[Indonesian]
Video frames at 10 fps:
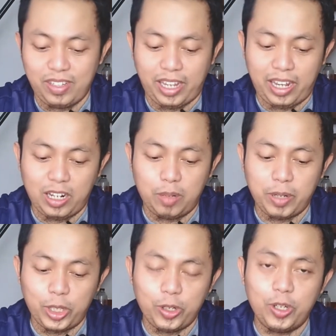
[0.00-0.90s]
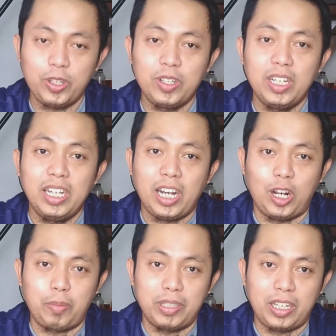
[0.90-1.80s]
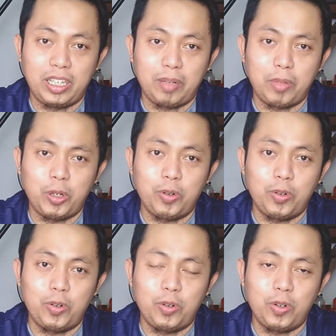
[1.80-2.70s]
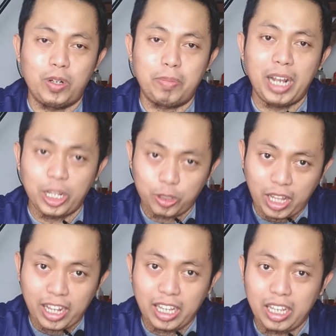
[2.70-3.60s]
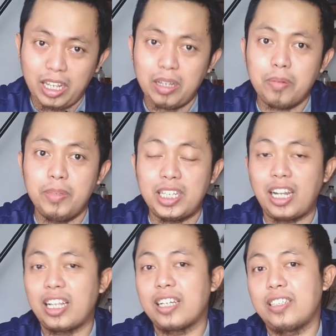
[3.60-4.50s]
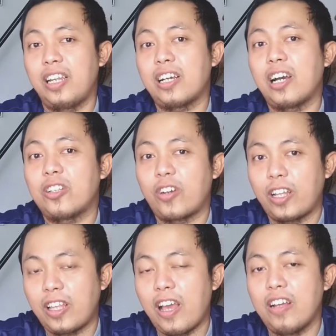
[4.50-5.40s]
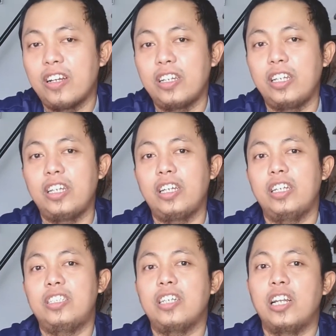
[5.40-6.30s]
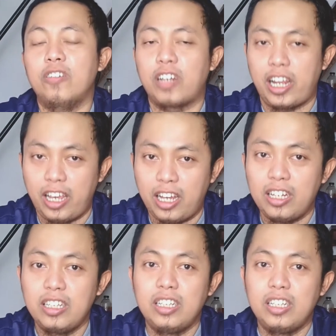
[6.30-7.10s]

oke kalau begitu kalau misalnya mau lebih lanjut lagi bisa datang ke sini ke kantor kita di Cigadung Raya